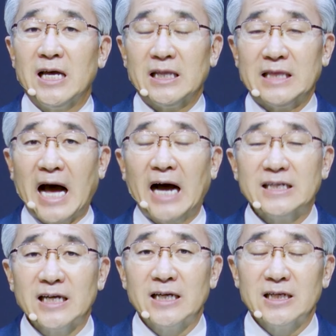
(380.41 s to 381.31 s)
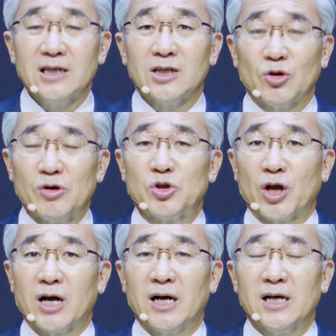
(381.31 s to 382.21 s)
나의 일이 될
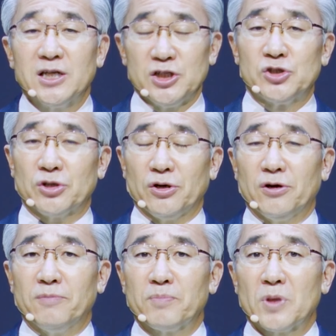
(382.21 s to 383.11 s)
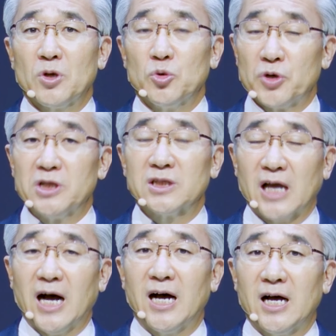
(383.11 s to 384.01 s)
때가 있어요. 우리는
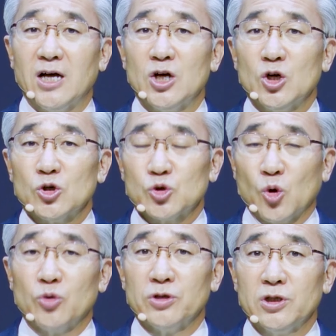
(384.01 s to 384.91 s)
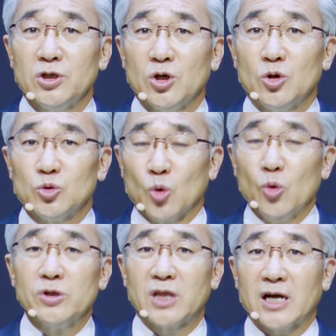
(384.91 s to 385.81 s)
다 손을 놓을
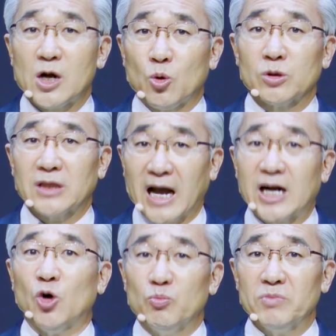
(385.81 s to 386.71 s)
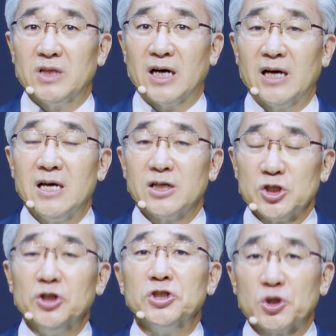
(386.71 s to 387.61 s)
때가 곧 다가옵니다.
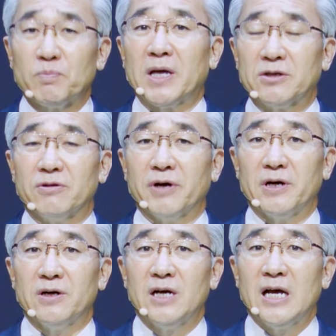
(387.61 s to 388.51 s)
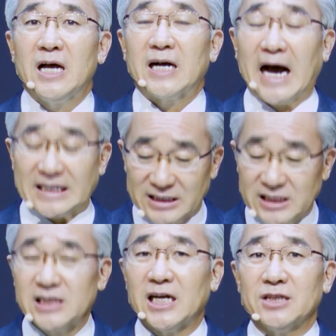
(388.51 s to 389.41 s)
연습하는 거예요. 같이
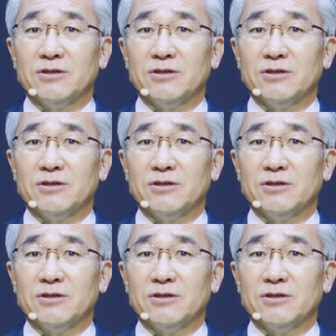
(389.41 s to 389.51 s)
일하는